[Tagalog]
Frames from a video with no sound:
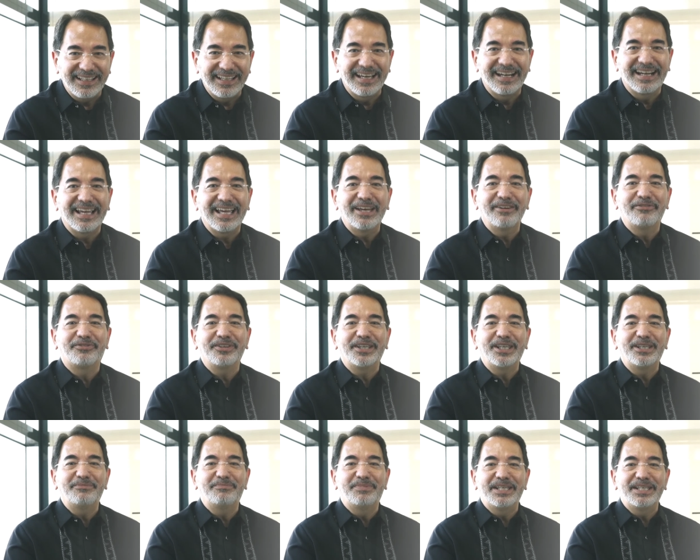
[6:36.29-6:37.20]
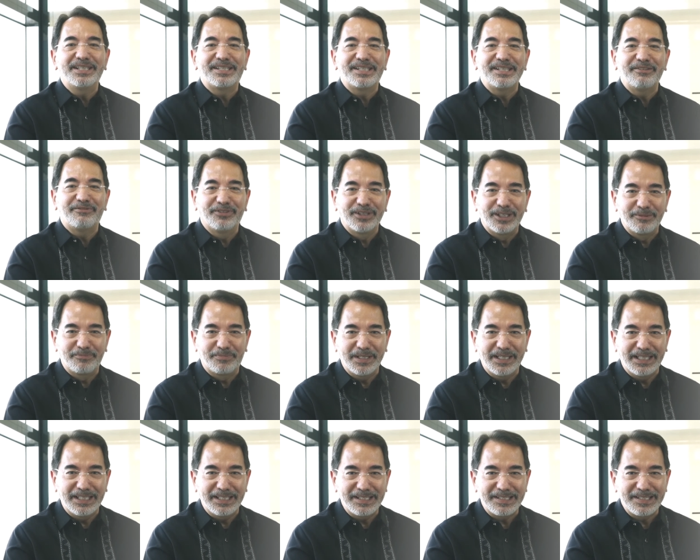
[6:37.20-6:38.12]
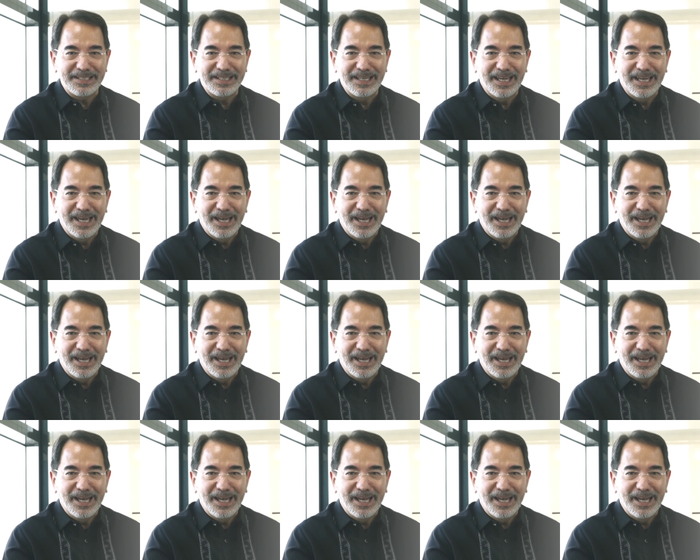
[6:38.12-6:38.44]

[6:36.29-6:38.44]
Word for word: ng FEBC Philippines.